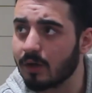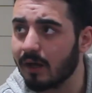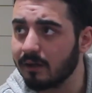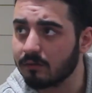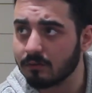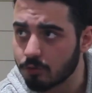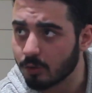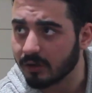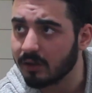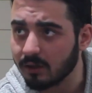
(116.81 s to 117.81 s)
gayet
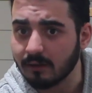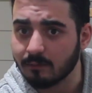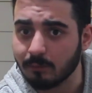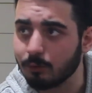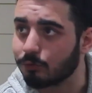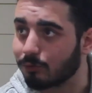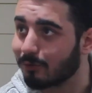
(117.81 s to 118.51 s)
çok iyi net biliyorsunuz.